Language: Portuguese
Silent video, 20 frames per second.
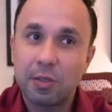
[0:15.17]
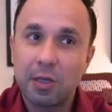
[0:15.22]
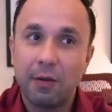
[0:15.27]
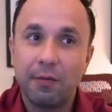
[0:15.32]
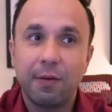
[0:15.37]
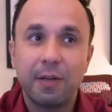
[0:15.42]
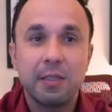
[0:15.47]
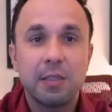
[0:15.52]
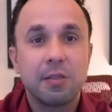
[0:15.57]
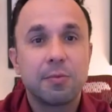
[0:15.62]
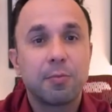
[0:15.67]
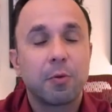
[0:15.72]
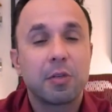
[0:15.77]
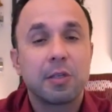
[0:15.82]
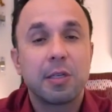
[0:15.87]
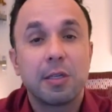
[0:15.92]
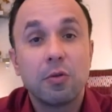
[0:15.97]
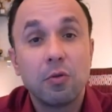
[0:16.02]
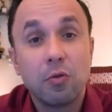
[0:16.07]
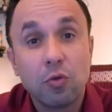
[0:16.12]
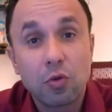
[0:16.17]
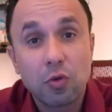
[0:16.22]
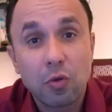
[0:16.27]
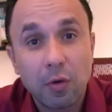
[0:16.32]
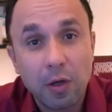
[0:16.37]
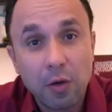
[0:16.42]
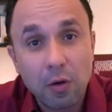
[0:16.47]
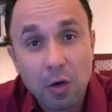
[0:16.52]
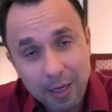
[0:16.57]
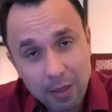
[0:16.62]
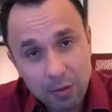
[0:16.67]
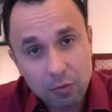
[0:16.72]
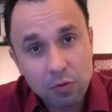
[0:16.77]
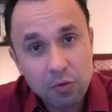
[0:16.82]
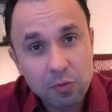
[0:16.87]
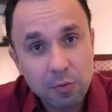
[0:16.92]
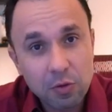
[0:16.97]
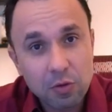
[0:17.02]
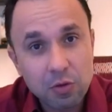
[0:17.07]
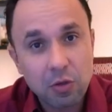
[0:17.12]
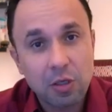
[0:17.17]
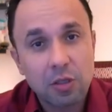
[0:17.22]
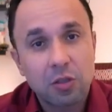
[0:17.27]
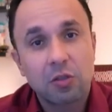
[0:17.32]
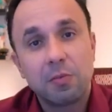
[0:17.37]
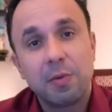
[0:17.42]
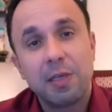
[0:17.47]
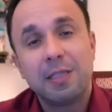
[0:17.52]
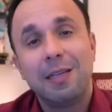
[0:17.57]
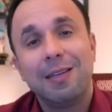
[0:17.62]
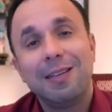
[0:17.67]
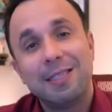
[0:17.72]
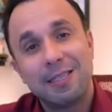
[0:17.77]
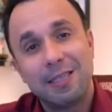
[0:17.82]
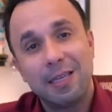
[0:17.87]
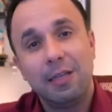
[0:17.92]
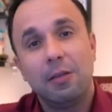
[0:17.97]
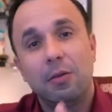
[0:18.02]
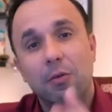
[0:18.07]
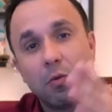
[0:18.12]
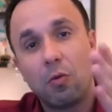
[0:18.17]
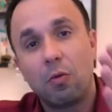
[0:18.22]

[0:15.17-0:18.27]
Quem faz esse processo não sou eu, é um dos meus sócios, mas eles sentam,